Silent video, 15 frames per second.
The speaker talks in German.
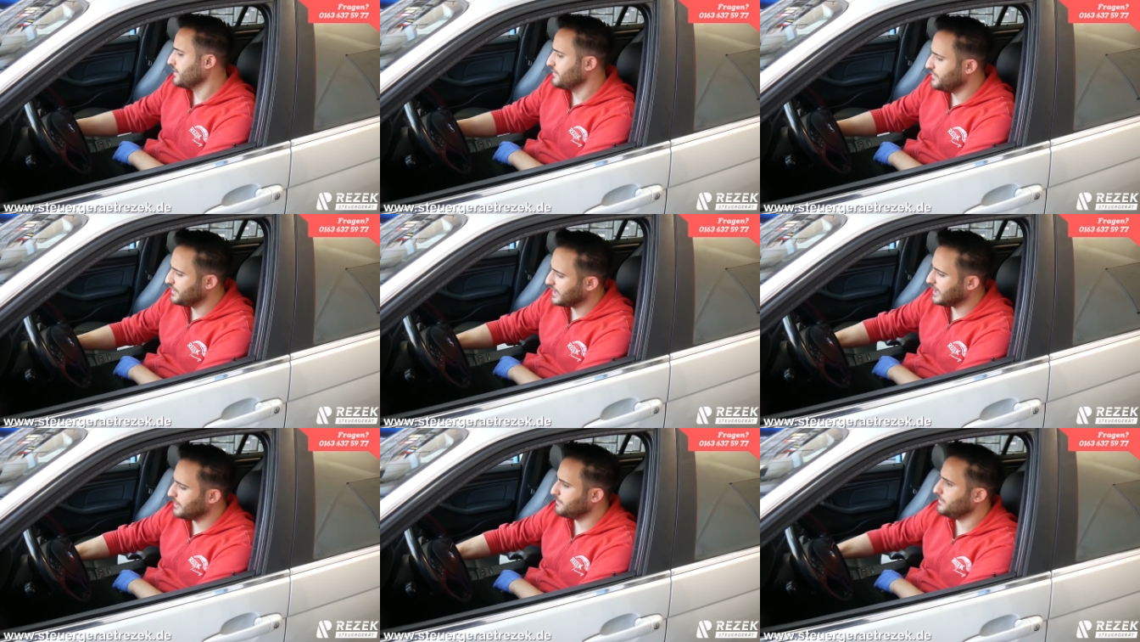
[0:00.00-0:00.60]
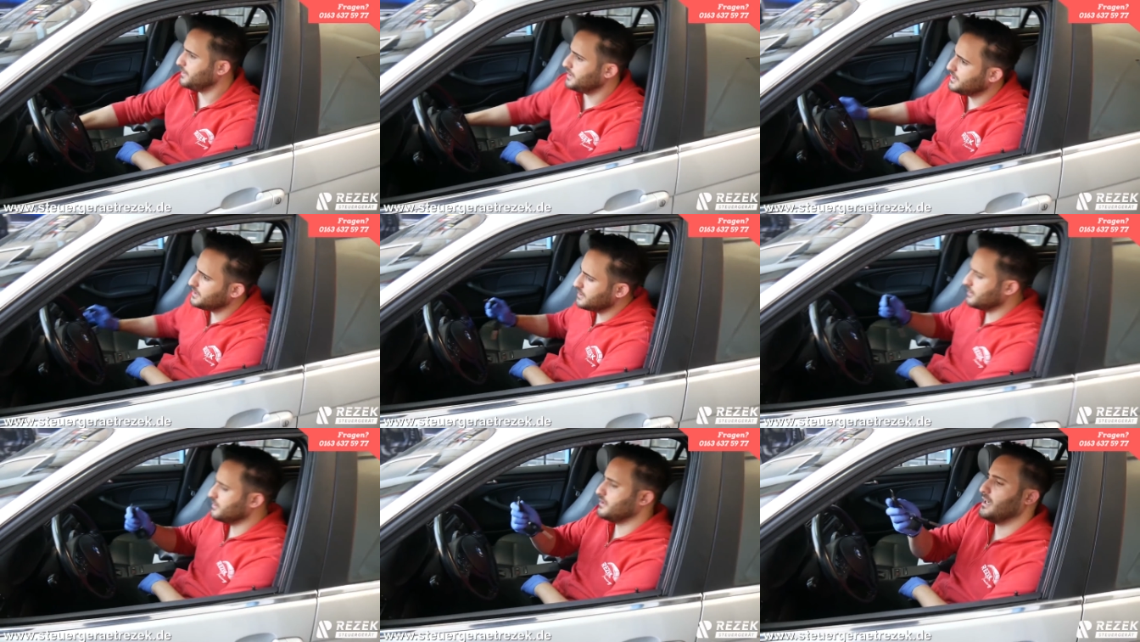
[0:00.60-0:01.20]
Wir haben
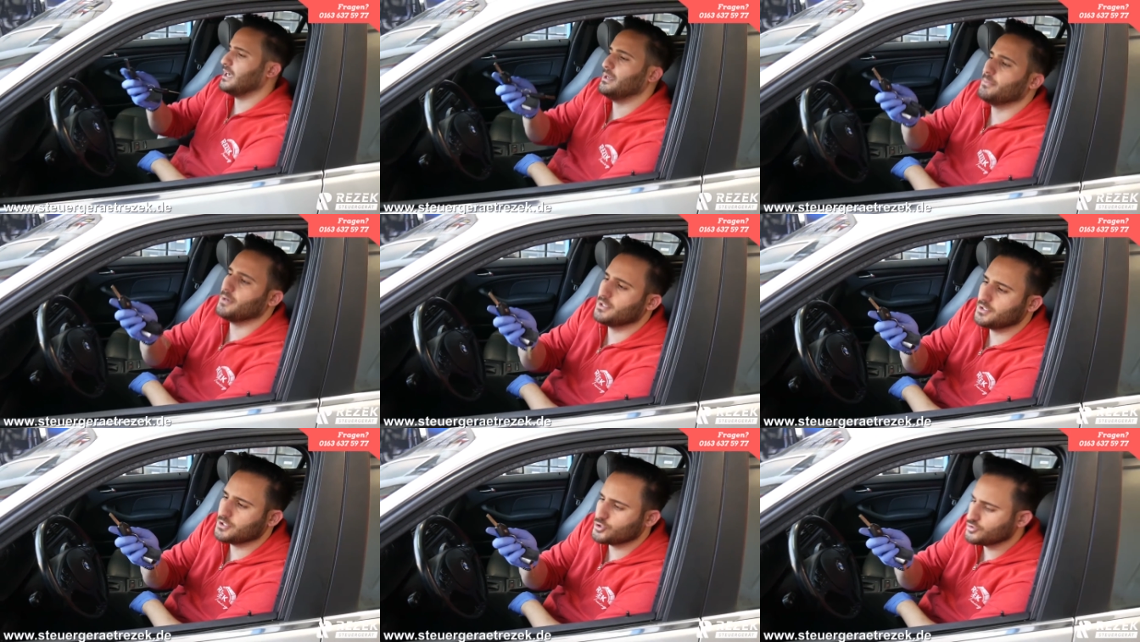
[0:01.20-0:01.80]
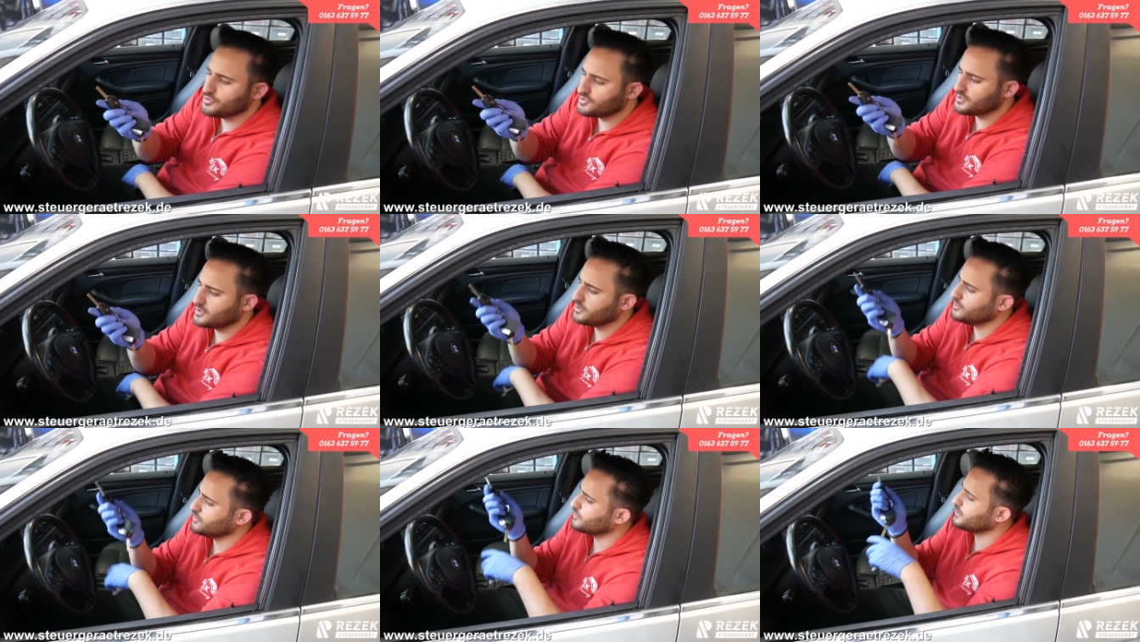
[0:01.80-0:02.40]
hier einmal den
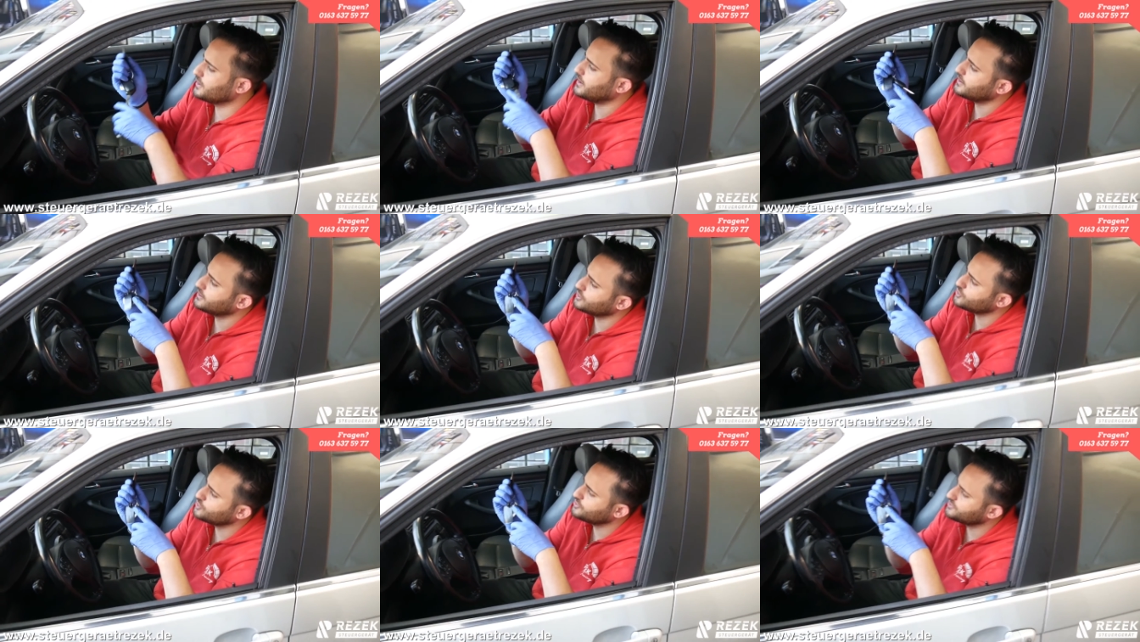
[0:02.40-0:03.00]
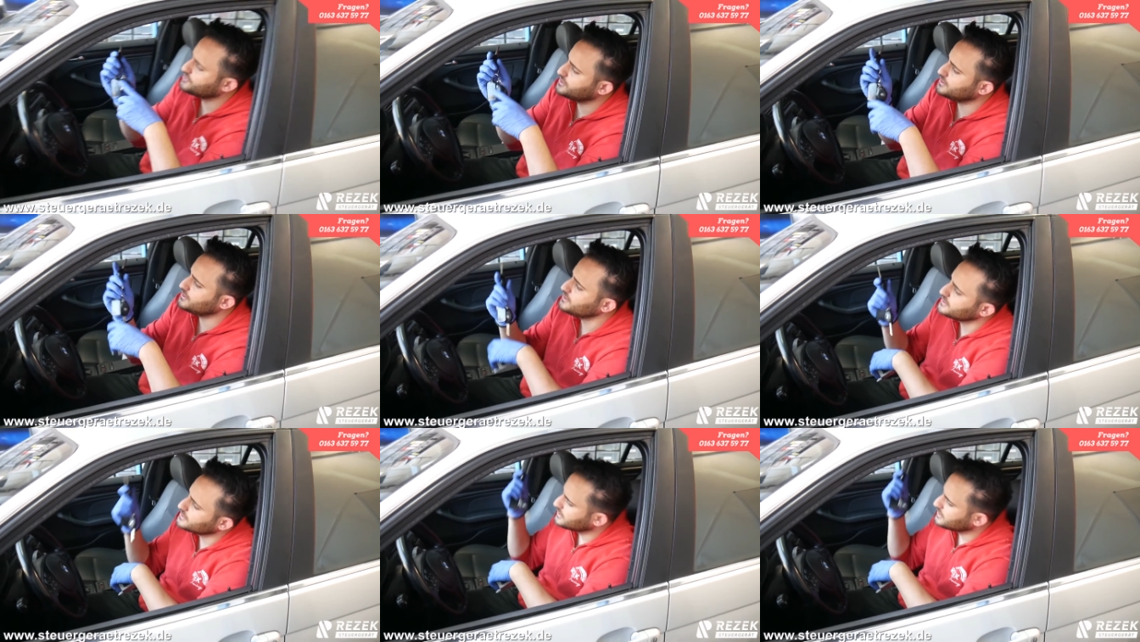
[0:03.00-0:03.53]
Schlüssel und den anderen Schlüssel.